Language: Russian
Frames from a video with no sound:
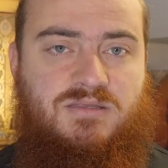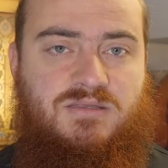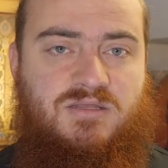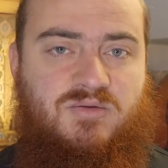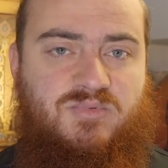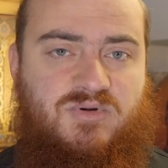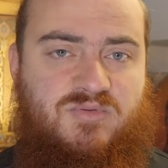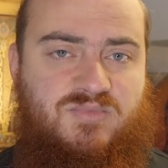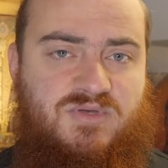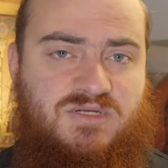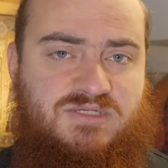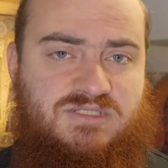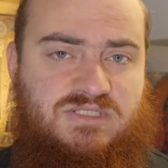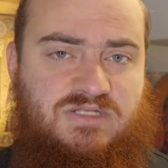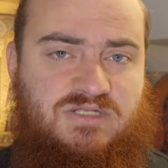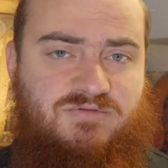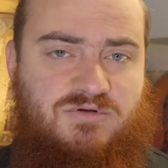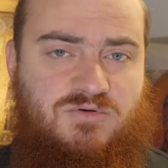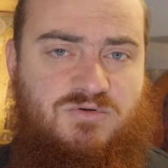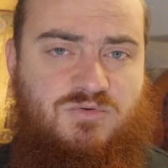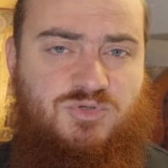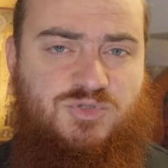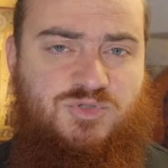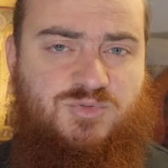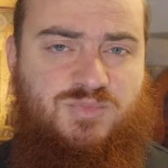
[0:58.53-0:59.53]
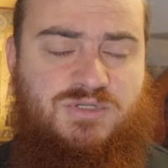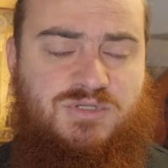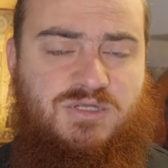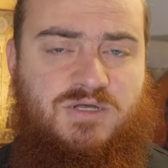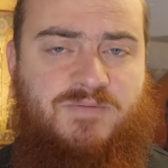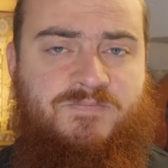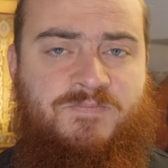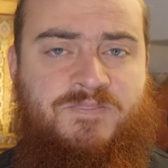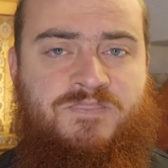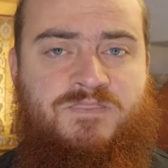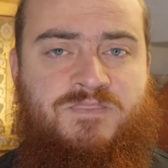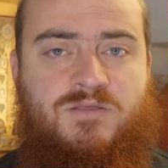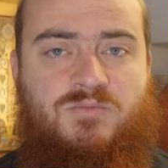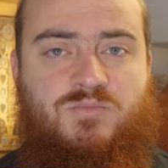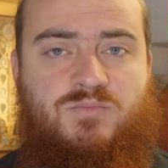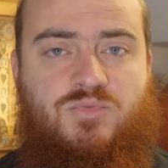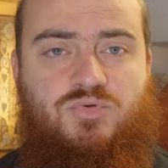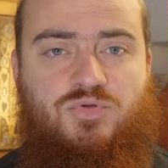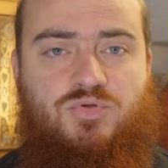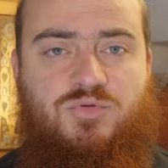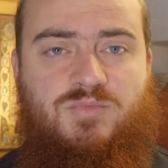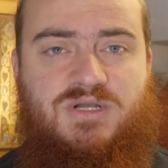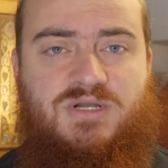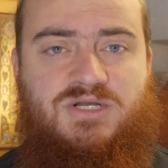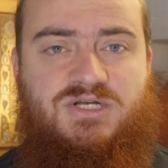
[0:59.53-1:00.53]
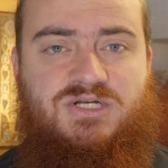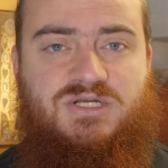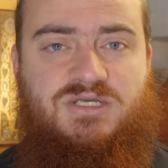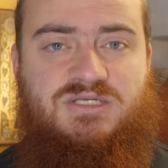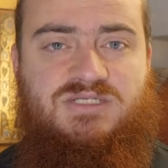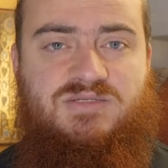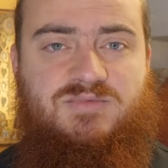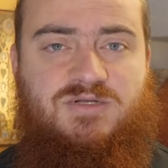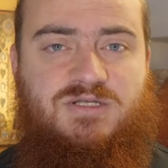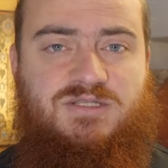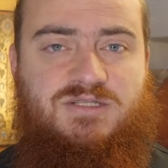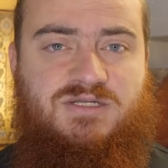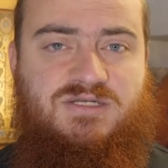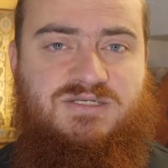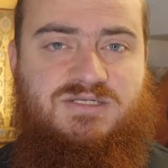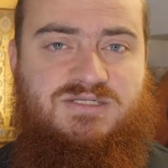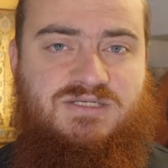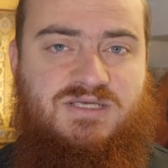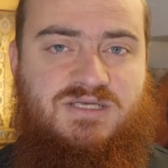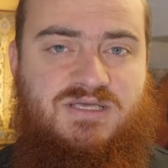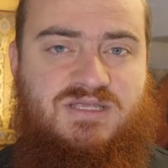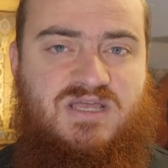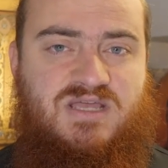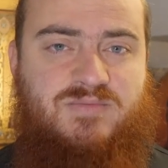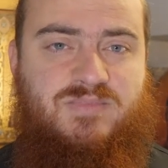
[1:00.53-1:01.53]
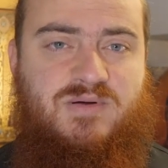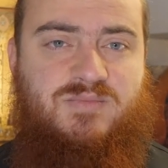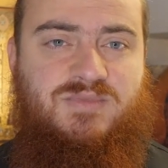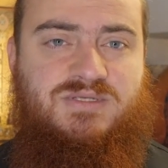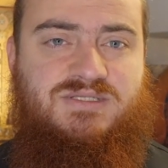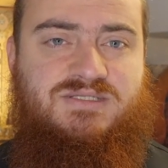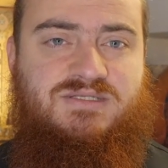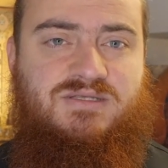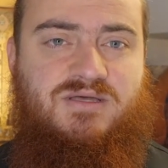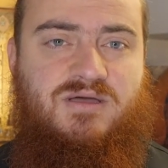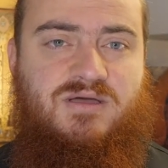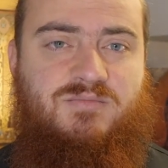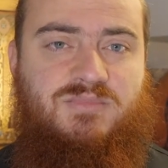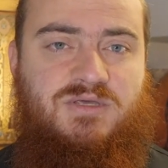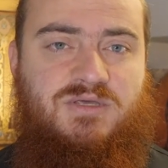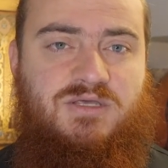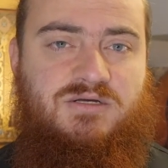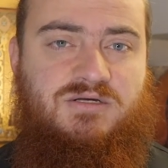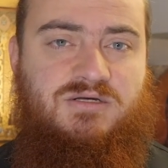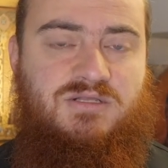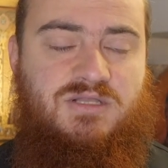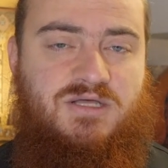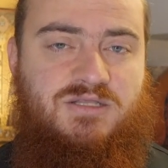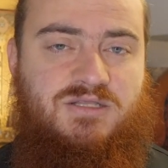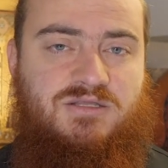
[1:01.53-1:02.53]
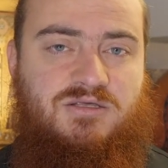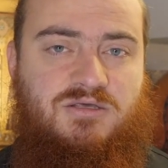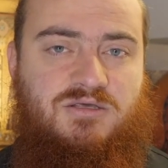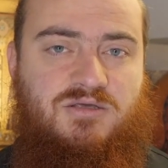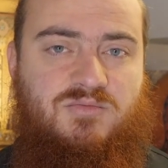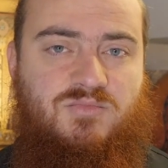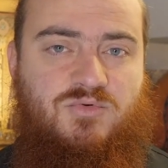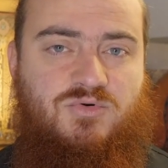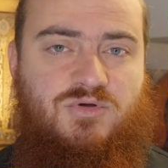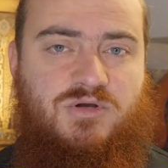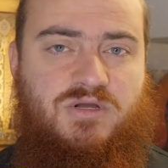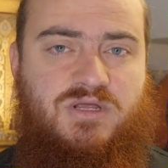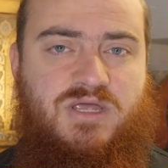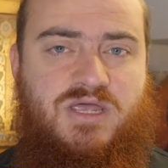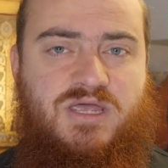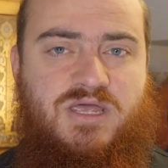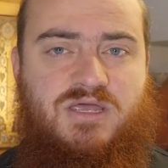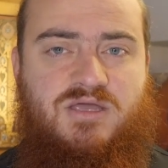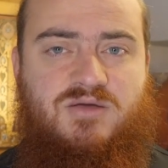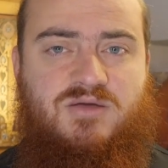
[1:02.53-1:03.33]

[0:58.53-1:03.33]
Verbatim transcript: Например, слова Господа будут большие землетрясения по местам и глады и моры.